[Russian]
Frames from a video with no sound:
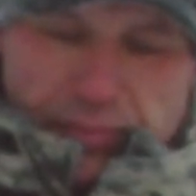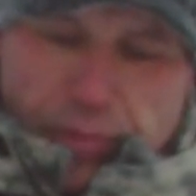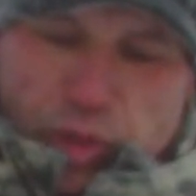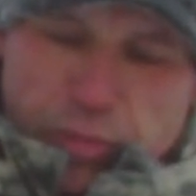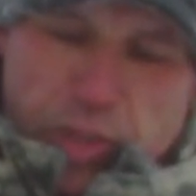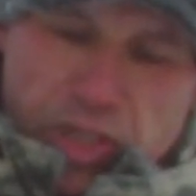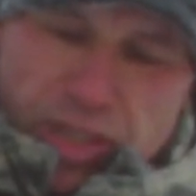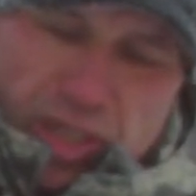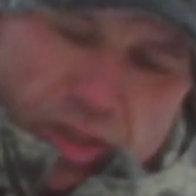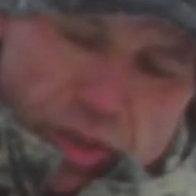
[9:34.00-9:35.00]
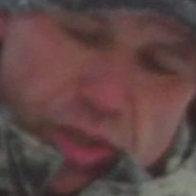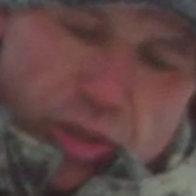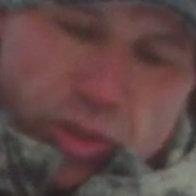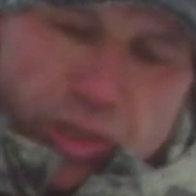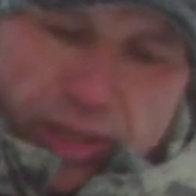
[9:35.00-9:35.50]
может быть, даже дождется
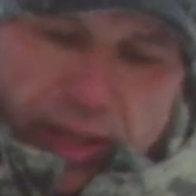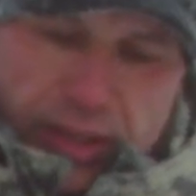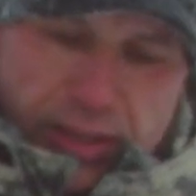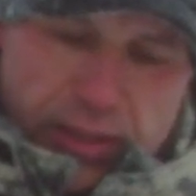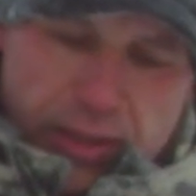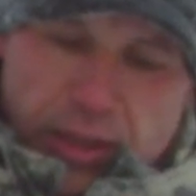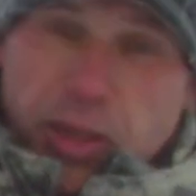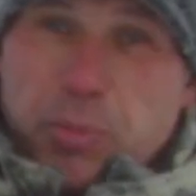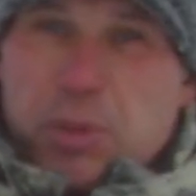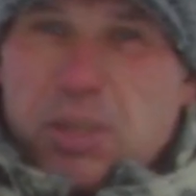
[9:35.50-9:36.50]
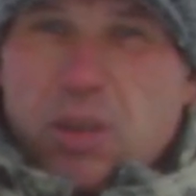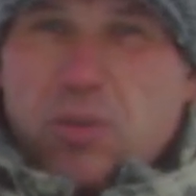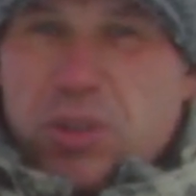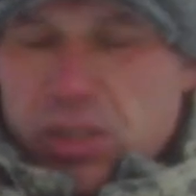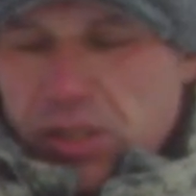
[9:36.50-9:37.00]
охотника,
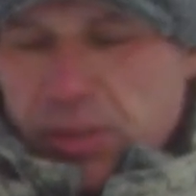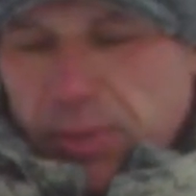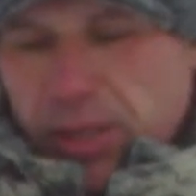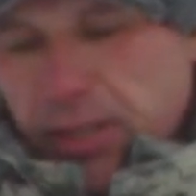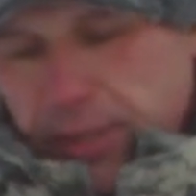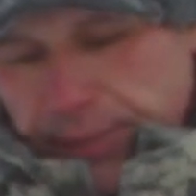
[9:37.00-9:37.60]
поздоровается с ним.